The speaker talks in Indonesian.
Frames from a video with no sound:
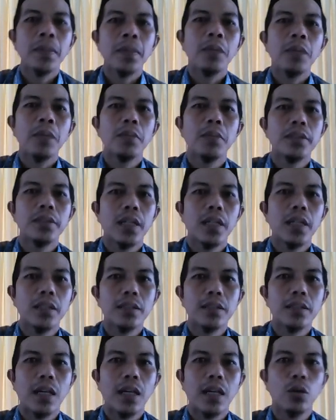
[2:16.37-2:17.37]

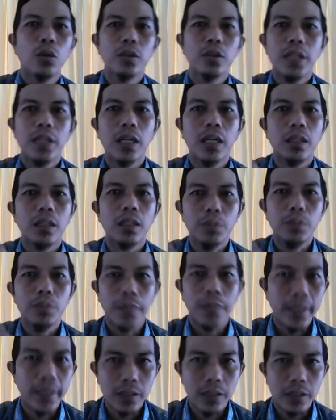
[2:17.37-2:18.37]
menjadi tahun yang lebih
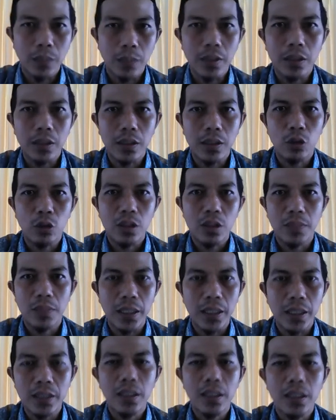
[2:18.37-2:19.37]
baik daripada tahun
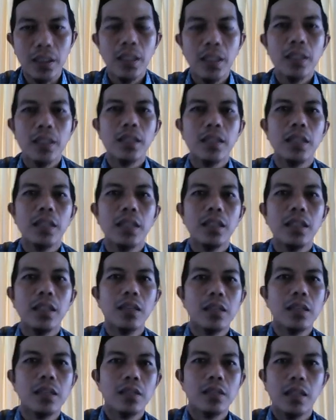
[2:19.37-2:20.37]
kemarin dan
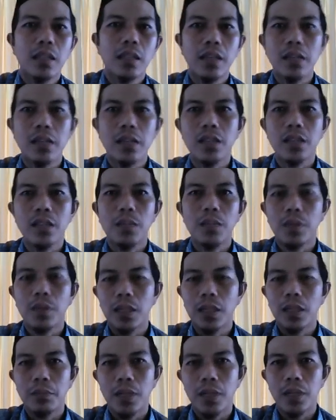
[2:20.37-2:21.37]
kita senantiasa
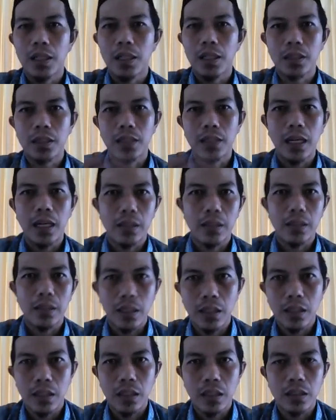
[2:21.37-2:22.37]
bertambah
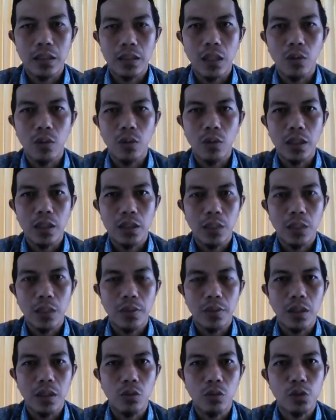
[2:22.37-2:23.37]
ketaatan dan ketakwaan kita
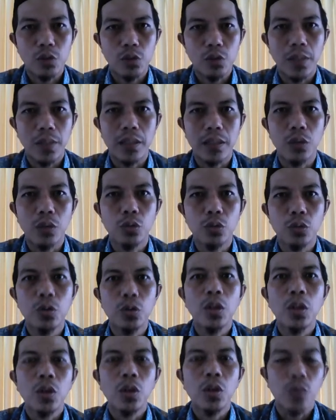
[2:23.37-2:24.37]
kepada Allah
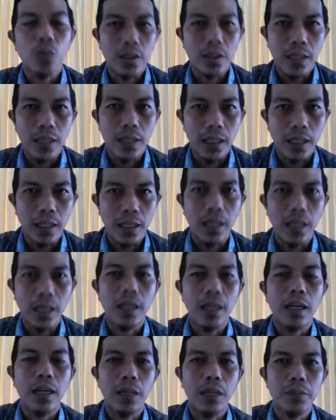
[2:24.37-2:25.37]
SWT
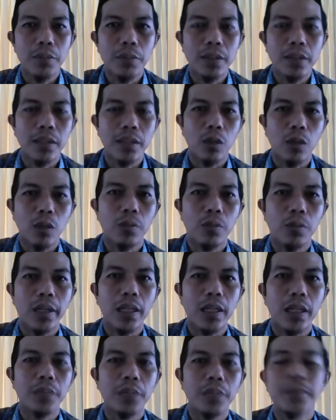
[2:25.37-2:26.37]
Amin ya rabbal
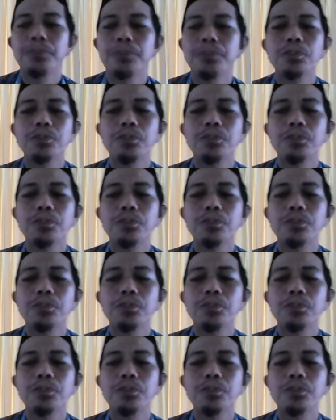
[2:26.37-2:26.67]
alamin.